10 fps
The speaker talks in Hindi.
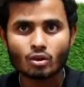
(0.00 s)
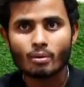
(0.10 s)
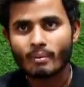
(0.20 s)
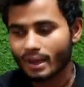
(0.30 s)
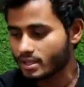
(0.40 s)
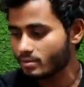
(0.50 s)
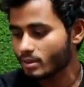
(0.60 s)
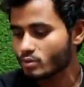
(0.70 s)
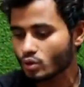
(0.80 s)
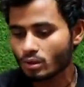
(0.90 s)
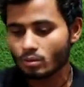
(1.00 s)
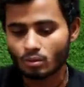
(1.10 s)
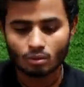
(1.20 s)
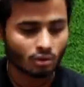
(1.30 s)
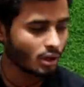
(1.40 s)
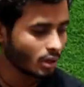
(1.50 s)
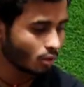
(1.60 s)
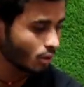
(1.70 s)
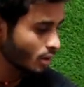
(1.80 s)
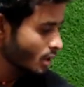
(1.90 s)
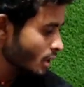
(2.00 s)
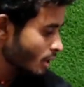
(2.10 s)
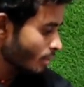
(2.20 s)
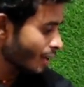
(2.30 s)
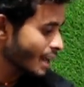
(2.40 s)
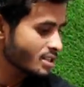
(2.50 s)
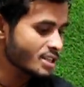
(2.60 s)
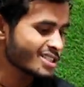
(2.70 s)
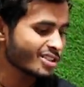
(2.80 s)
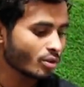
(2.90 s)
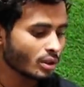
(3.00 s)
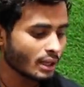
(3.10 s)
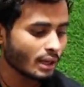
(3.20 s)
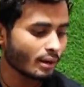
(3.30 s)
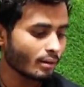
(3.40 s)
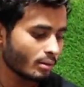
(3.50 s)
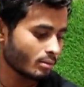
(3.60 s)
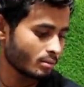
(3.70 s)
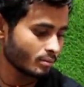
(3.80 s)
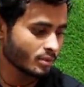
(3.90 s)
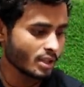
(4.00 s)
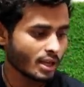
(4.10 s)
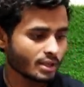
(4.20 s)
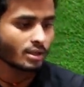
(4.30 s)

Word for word: से और मैक्सिमम जो है वो उनका कोई प्राइस लिस्ट नहीं होता है ये देख